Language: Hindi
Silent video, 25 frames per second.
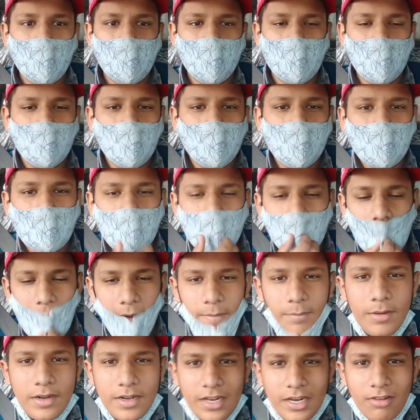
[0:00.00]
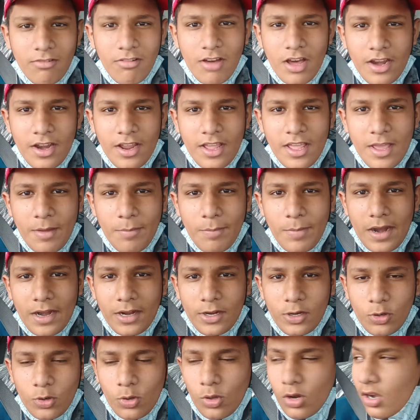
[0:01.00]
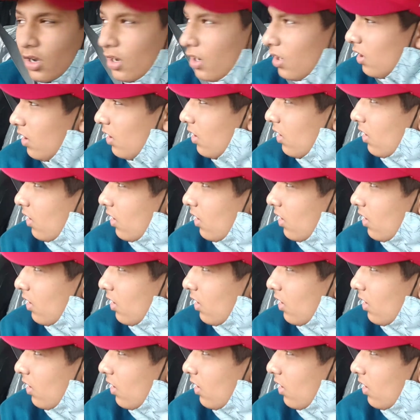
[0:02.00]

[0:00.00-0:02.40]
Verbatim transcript: तो अभी हम कार में डलवा रहे हैं पेट्रोल